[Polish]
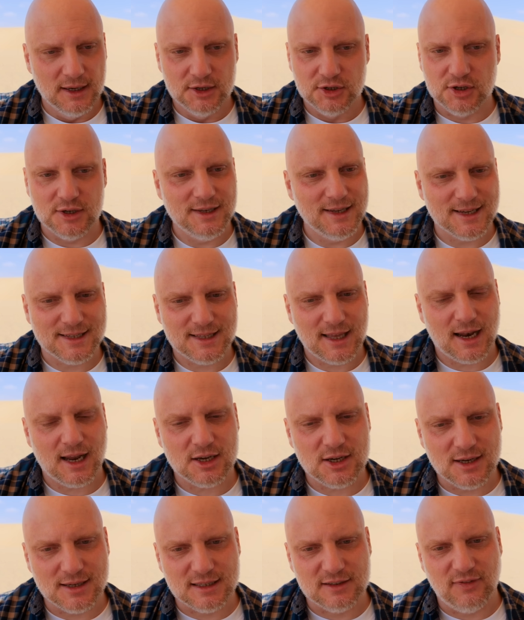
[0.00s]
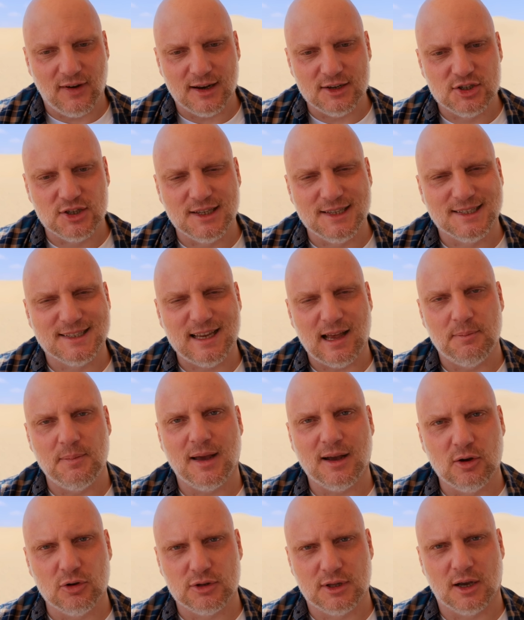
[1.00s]
Czyli nie stara się zwalczyć
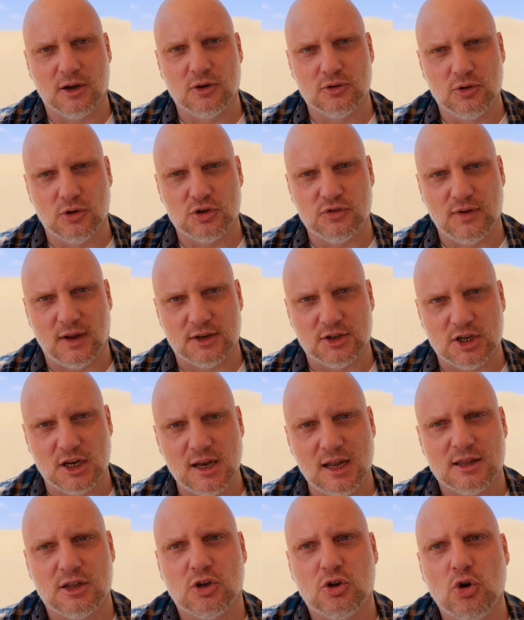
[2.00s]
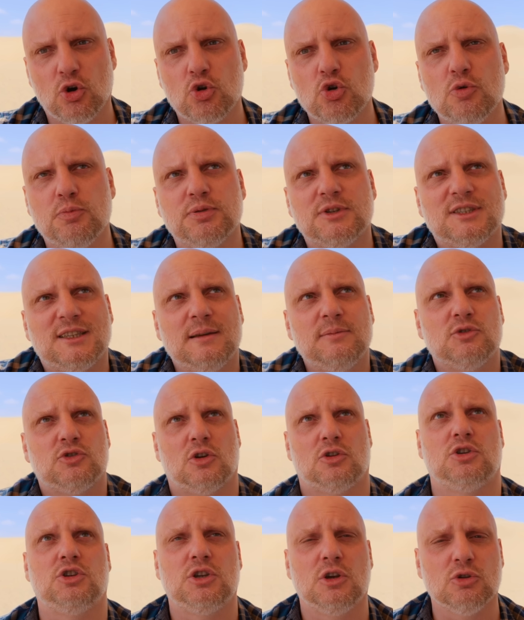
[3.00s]
samego tego doświadczenia, tylko rób z tym,
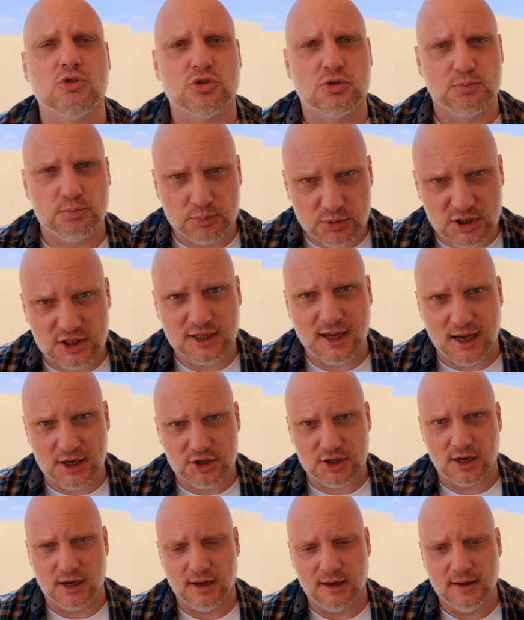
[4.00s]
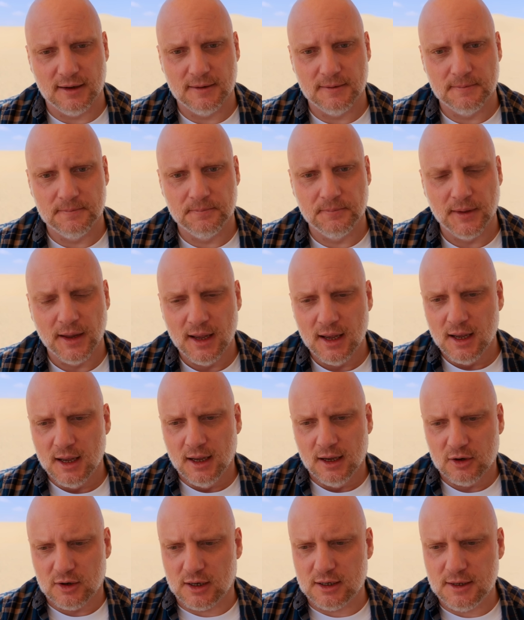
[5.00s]
co ci się już przydarza.
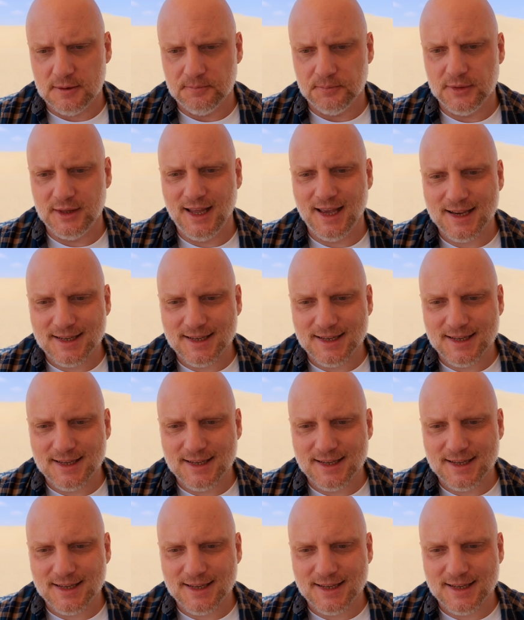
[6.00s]
Kochani, nie